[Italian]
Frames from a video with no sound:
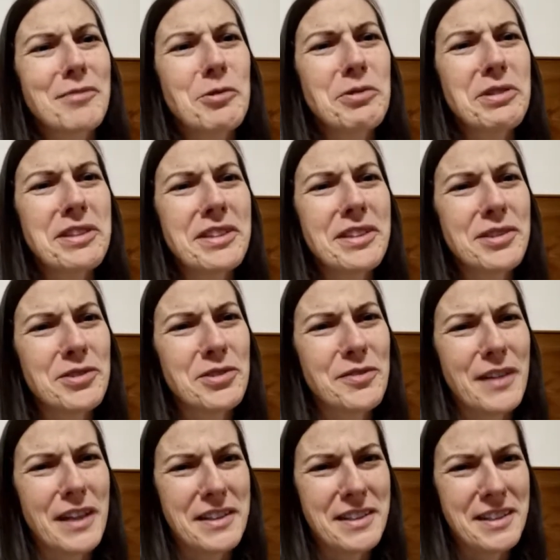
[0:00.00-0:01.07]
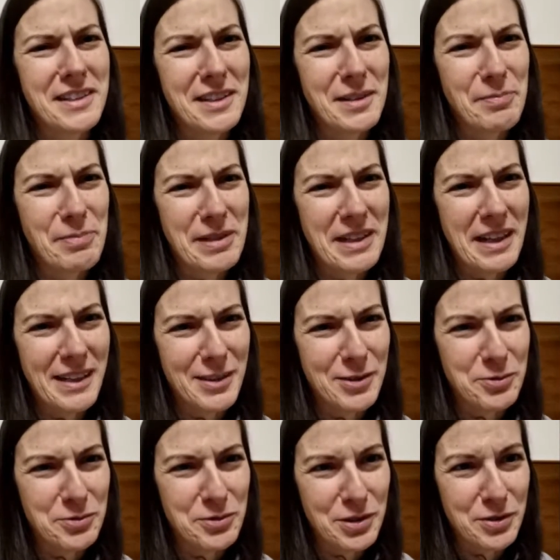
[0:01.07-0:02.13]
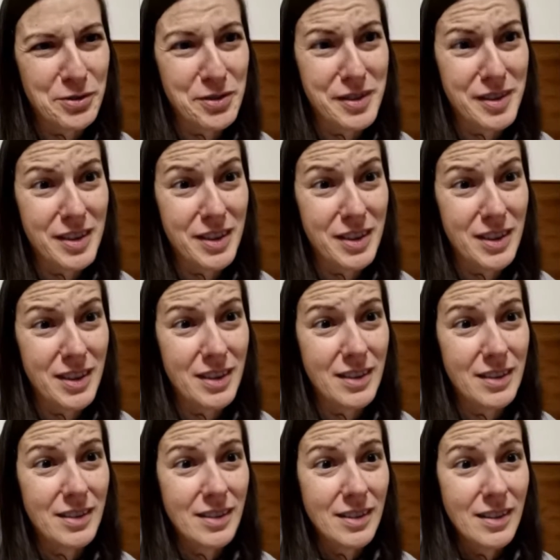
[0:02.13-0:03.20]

quindi io dovrei tenere i pennelli tutti così?